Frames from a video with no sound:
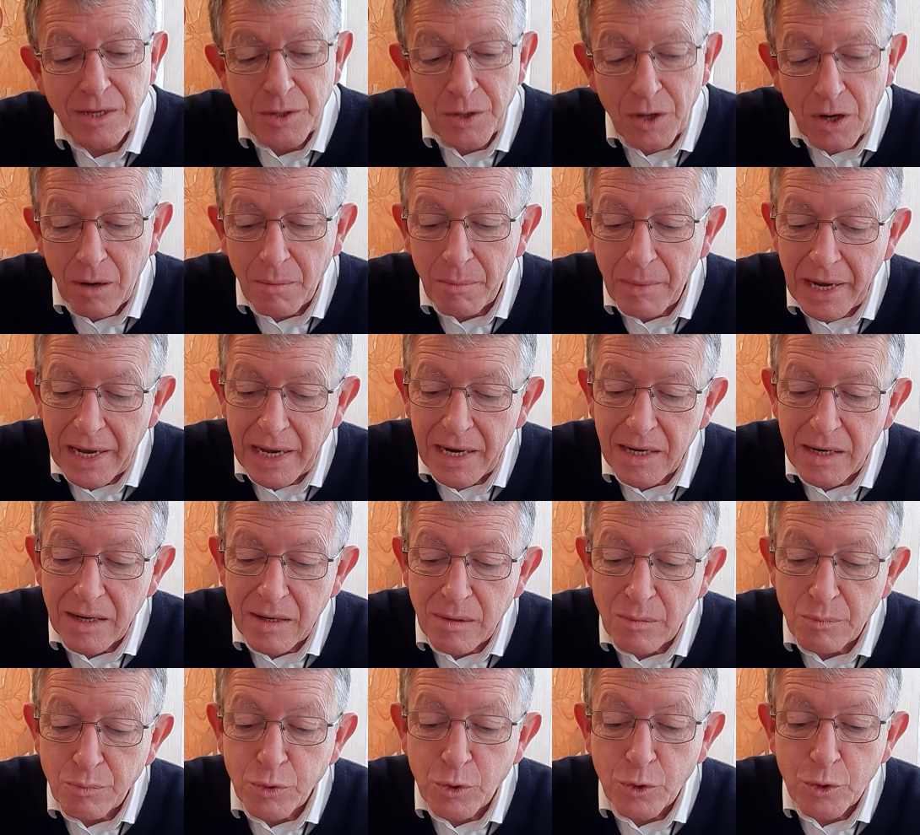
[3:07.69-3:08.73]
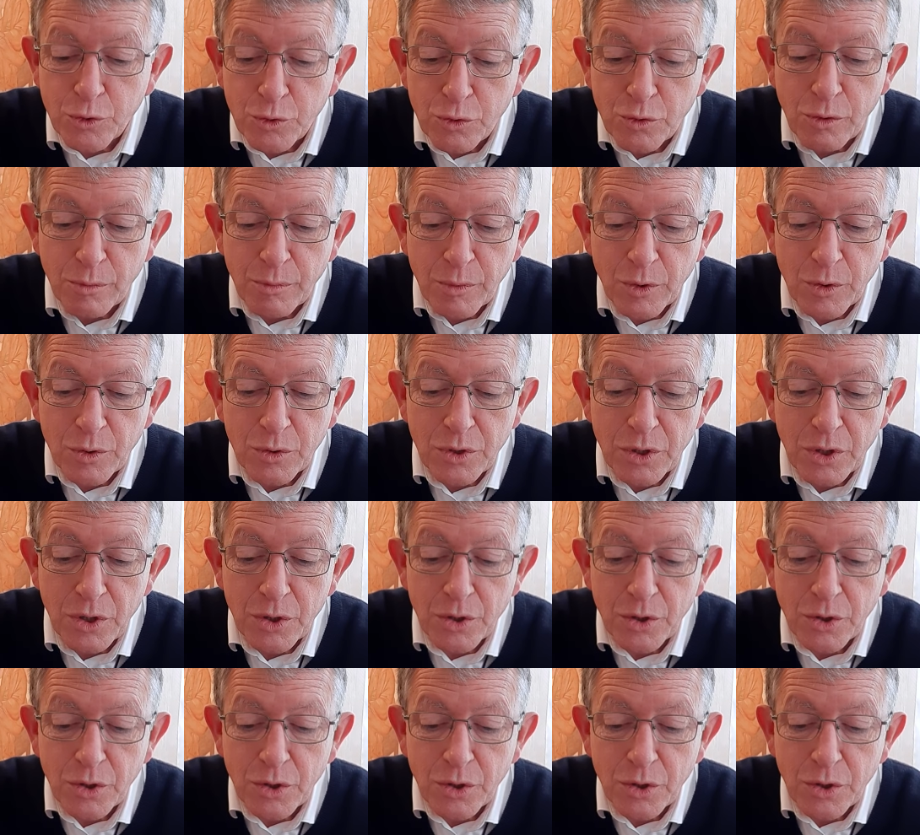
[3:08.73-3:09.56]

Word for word: normal pour tout le monde